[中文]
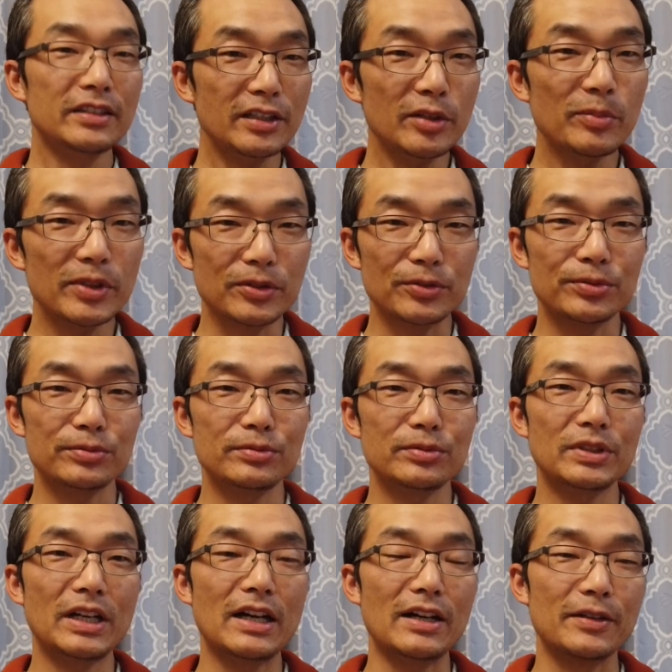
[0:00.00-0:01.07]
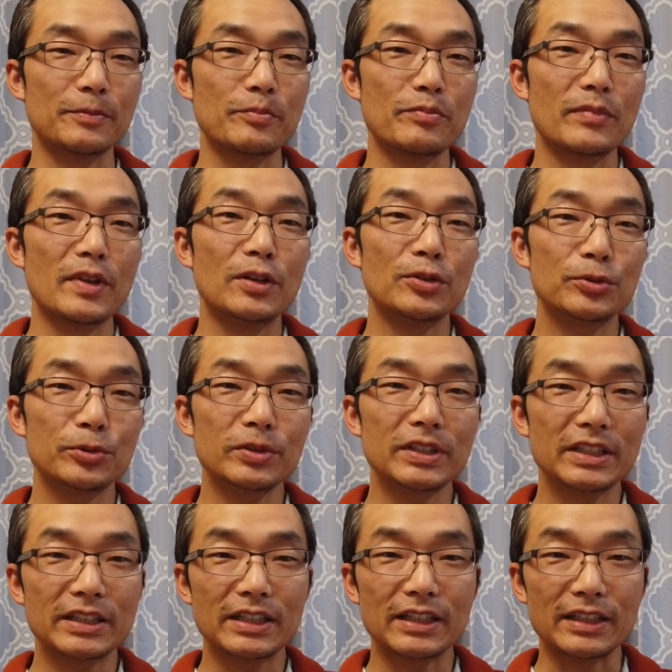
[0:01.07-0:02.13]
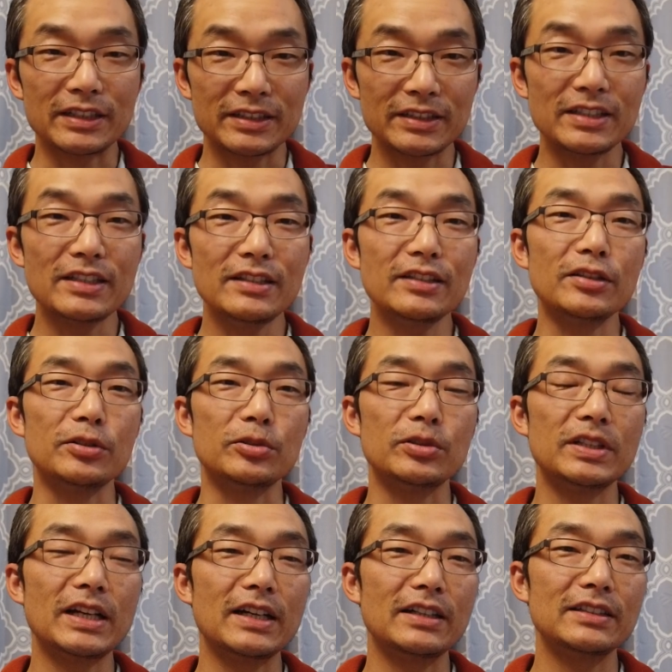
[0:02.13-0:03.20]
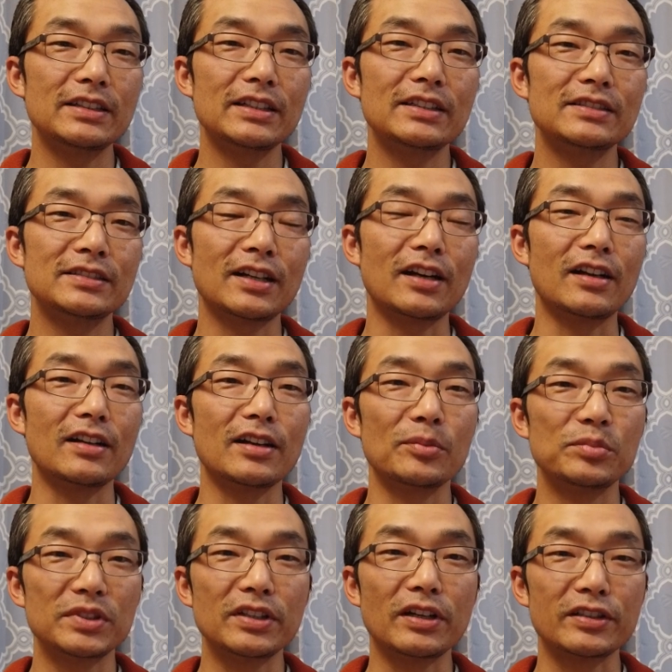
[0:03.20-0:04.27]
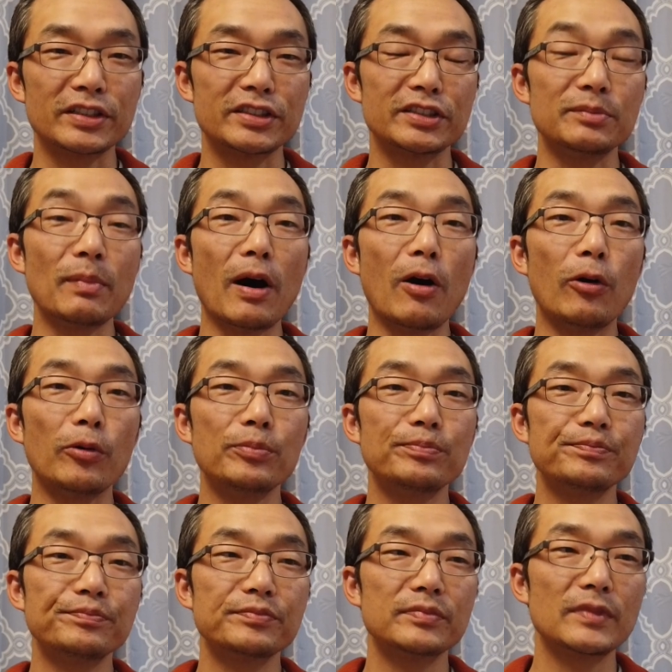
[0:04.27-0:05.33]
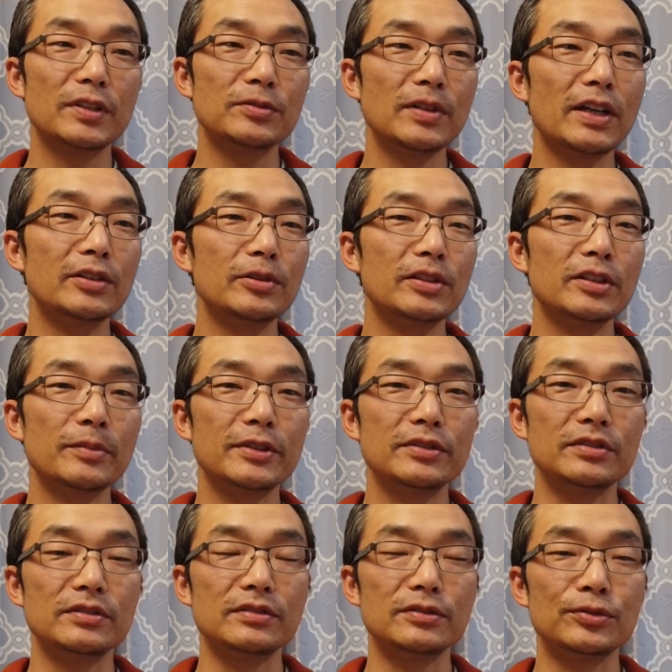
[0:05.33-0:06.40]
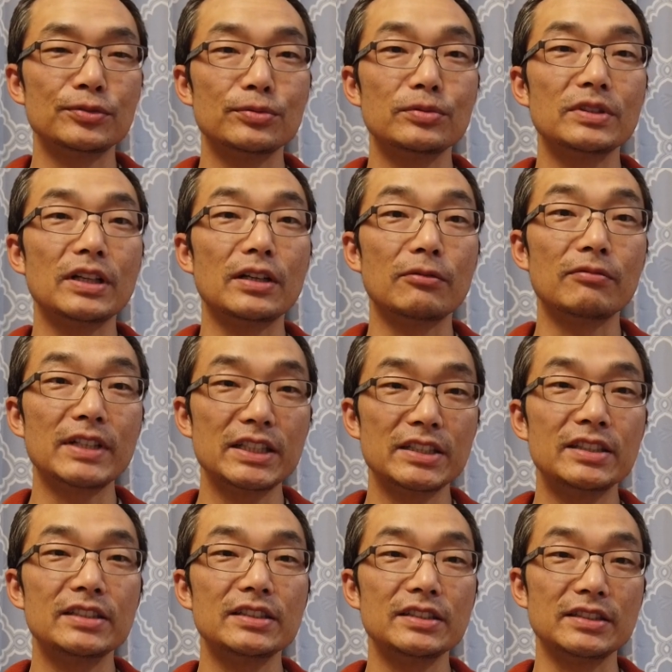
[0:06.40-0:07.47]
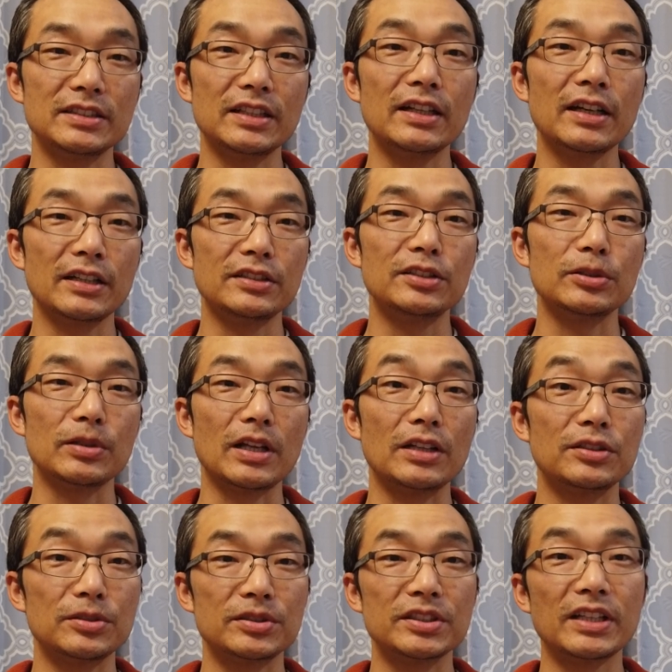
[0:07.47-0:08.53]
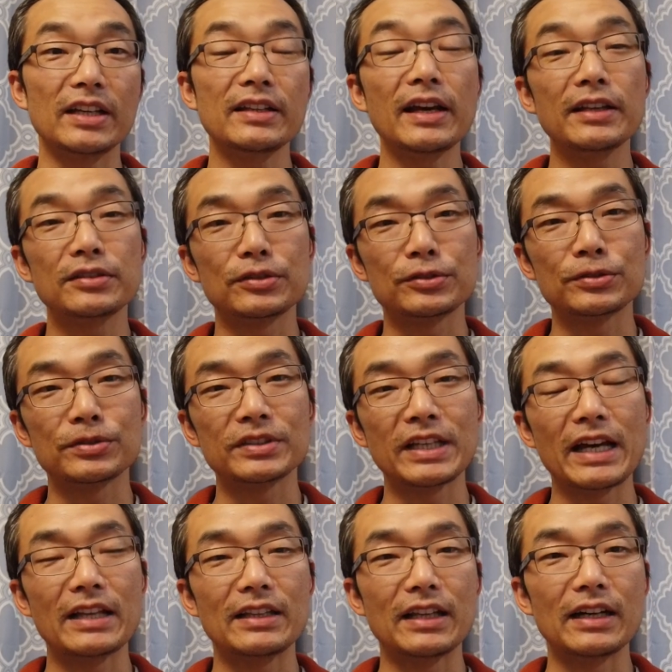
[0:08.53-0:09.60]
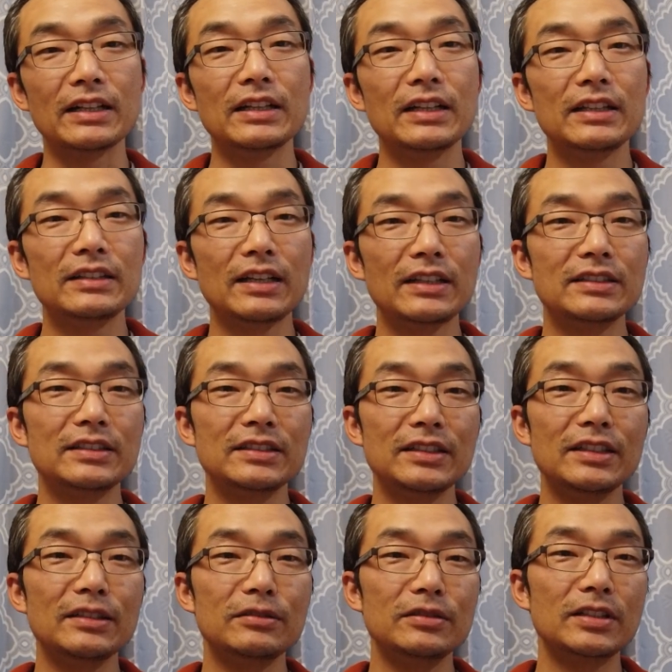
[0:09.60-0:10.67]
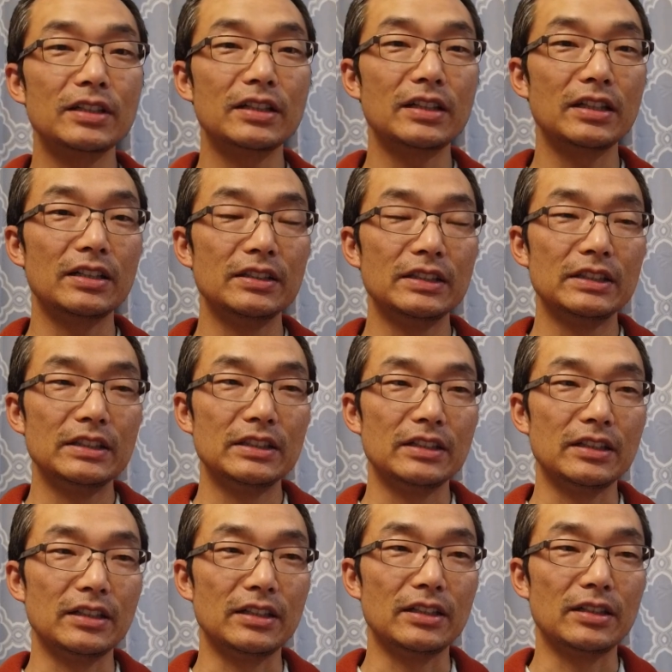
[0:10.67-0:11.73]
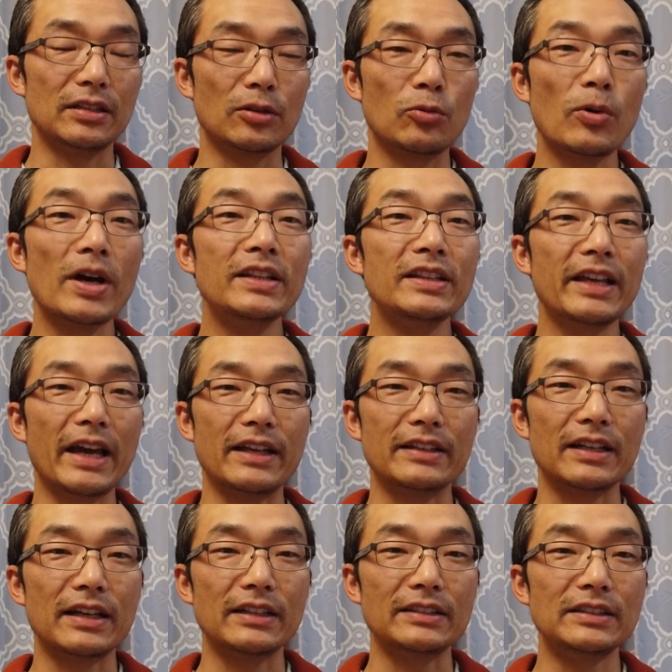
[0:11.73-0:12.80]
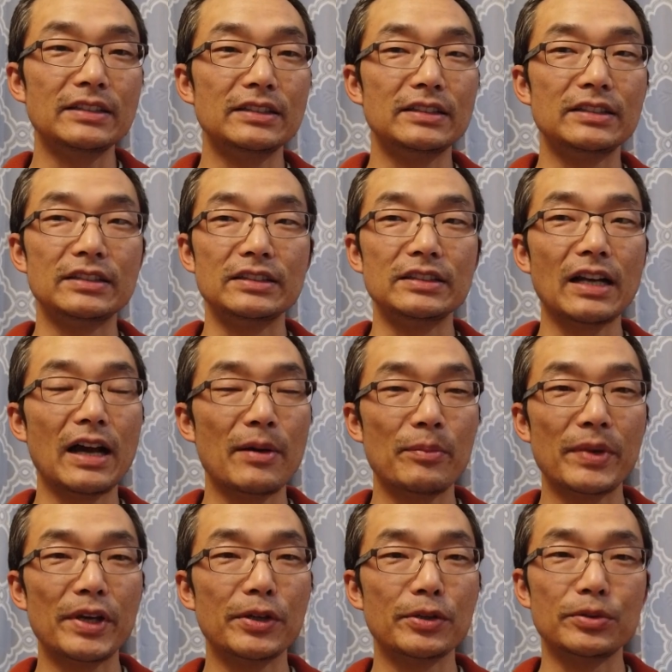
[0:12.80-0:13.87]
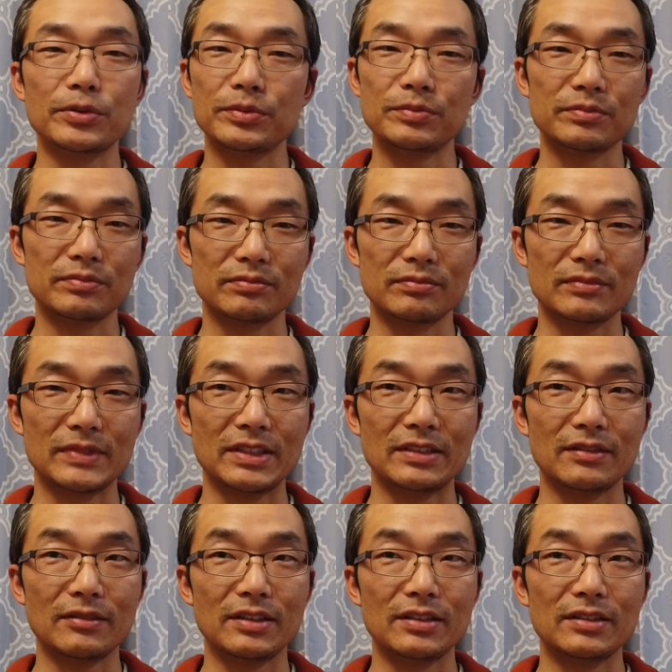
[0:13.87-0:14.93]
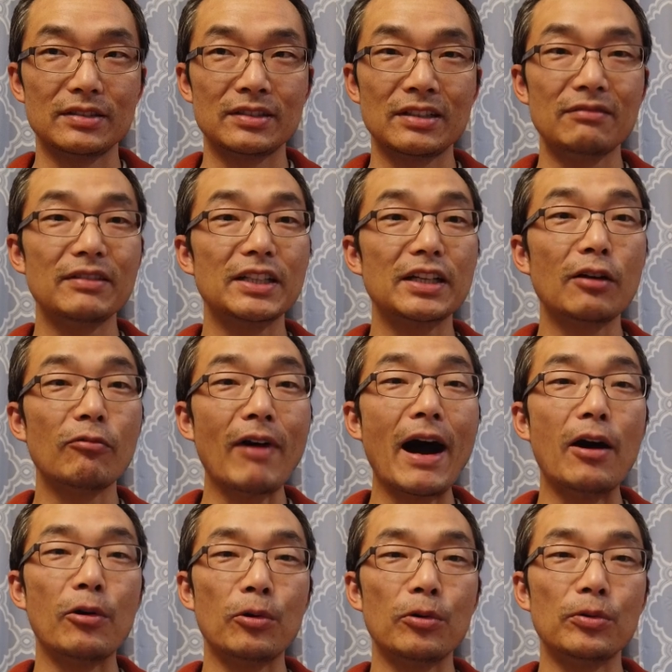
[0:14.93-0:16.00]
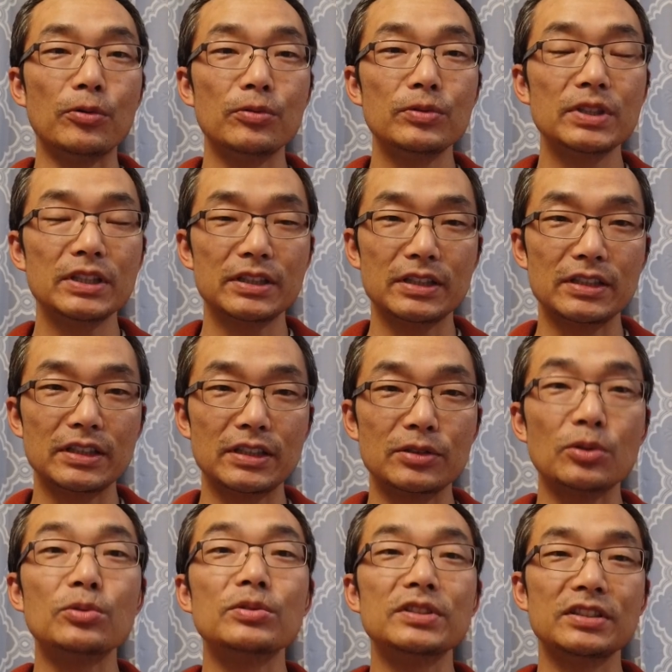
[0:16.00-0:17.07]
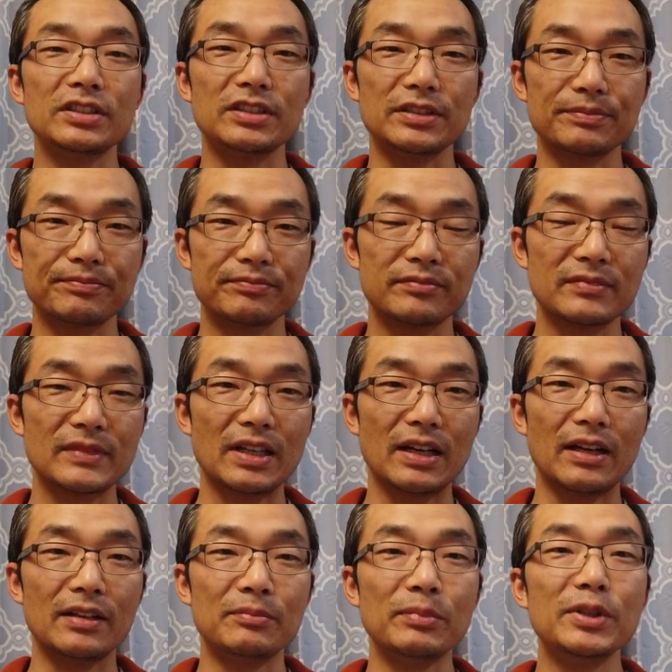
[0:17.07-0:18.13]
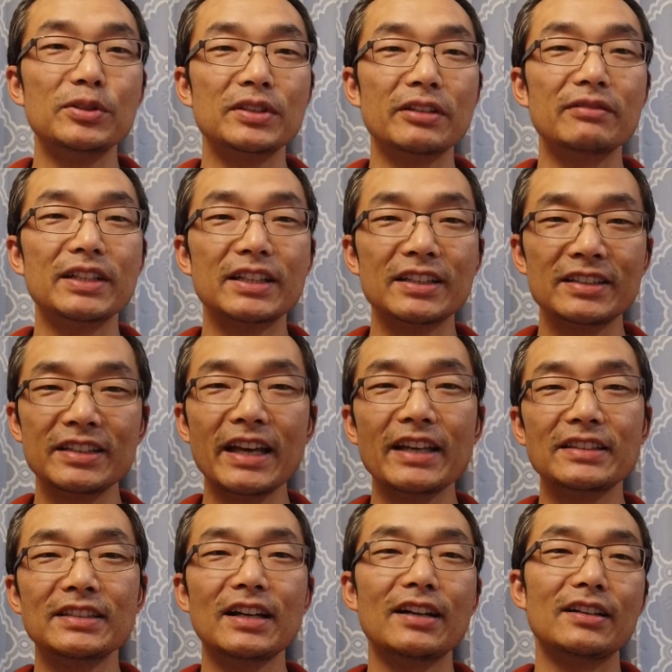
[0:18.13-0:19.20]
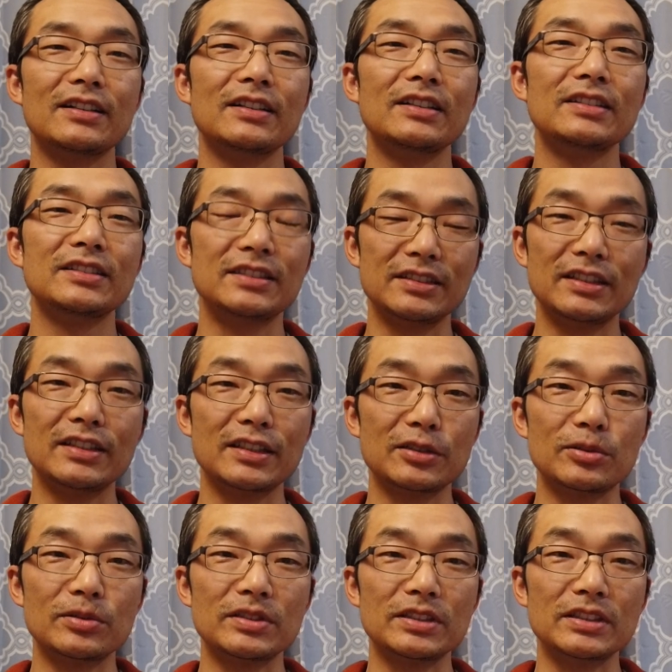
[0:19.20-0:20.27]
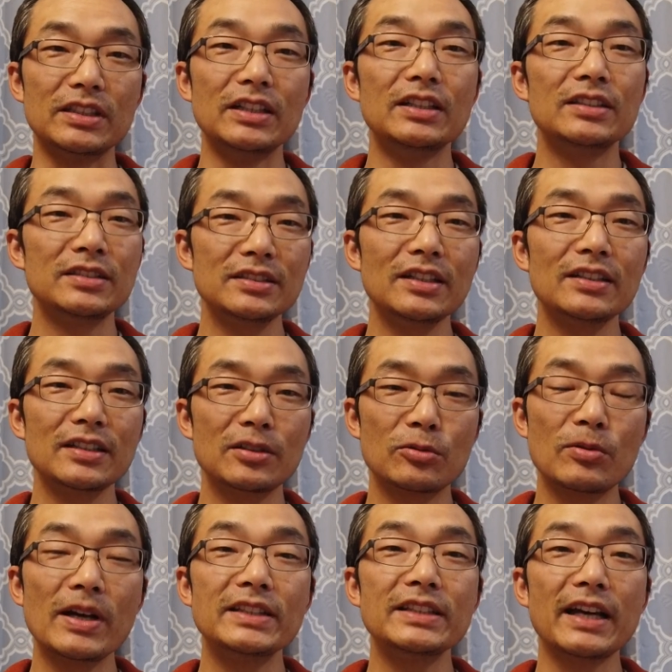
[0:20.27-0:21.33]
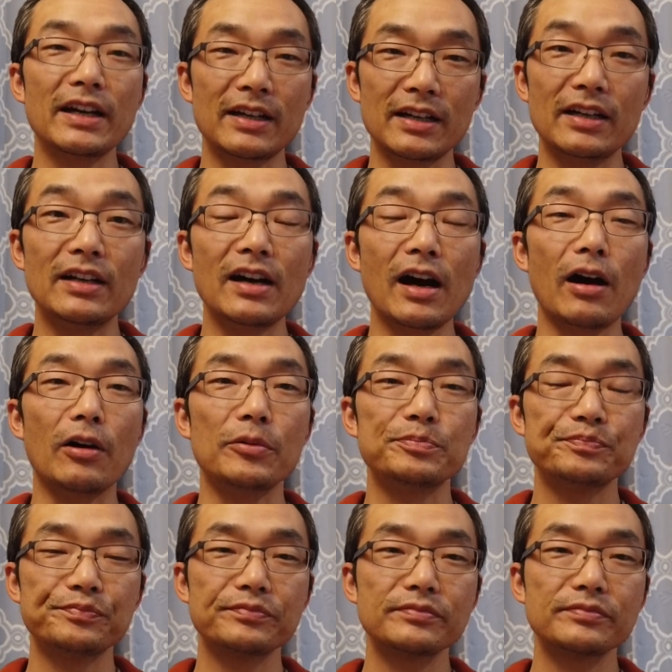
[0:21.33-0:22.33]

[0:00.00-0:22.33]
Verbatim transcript: 这本书上说的这个“心流”呢，这个词儿呢比较时髦。虽然说这本书呢问世已经很久了，九十年代就出现了，但是心流这个，呃观点呢一直啊没有嗯呃成为一个网红的一个东西，啊没有成为一个现象级的一个东西。实际上这个观念很好。